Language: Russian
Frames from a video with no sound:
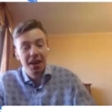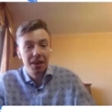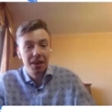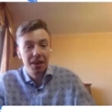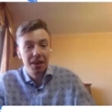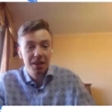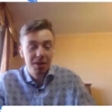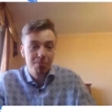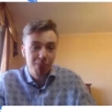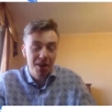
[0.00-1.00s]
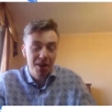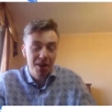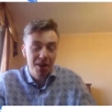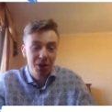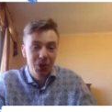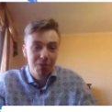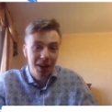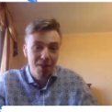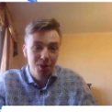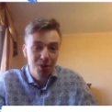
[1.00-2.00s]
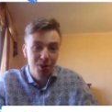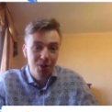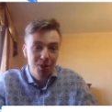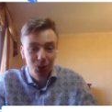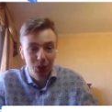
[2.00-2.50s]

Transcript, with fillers: на правильную орфографию,